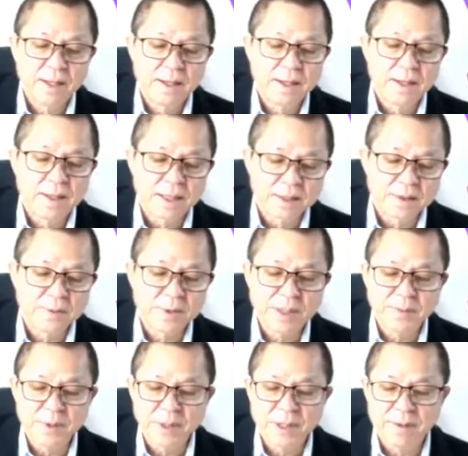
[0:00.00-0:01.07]
ขึ้นเป็นเรื่องที่
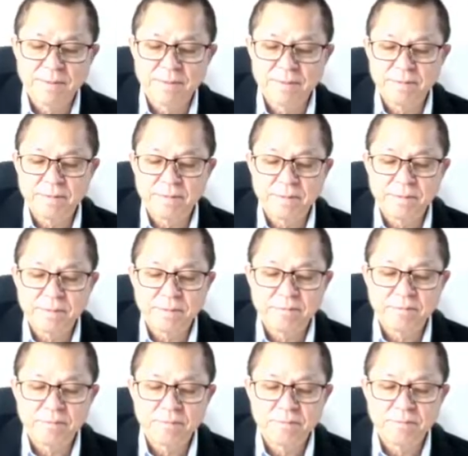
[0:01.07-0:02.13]
คุยกับหมอ
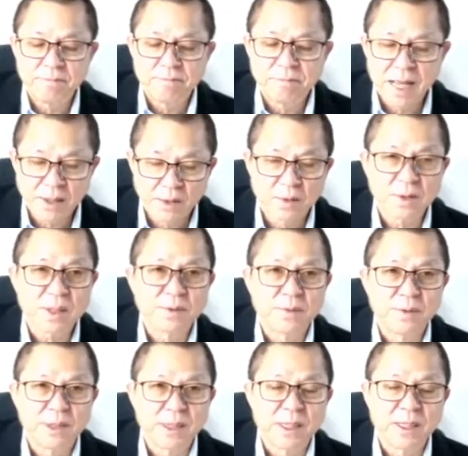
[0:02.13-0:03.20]
คนนี้เป็น
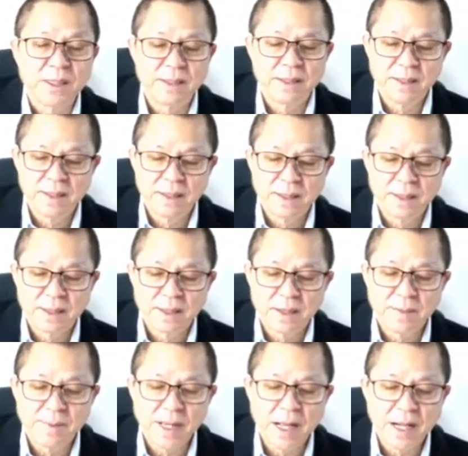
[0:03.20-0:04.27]
หมอด้วย
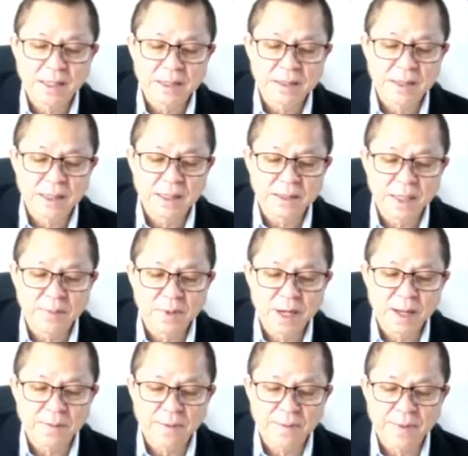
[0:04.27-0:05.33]
เป็นผู้แทนราษฎร
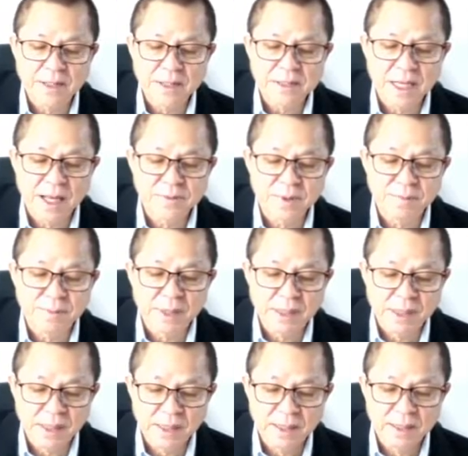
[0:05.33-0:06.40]
ด้วยนะครับ
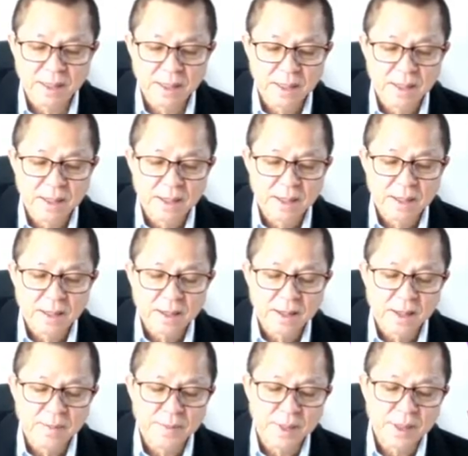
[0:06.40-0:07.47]
เป็นทั้ง
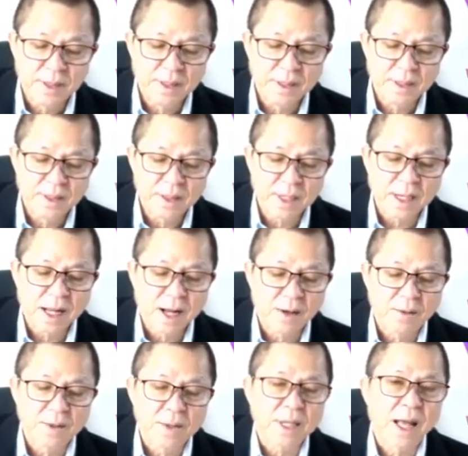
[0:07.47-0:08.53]
สมาชิกวุ
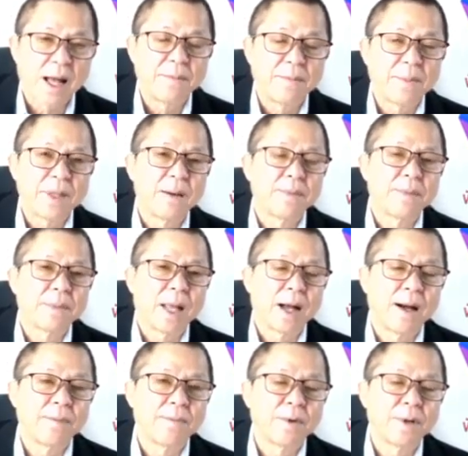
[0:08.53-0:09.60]
ฒิสภาเป็นทั้ง
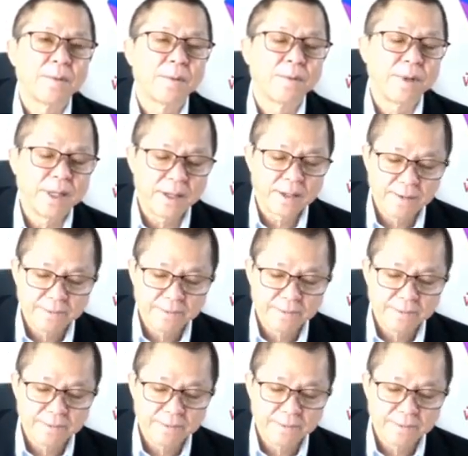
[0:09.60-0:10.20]
สมาชิกสภาผู้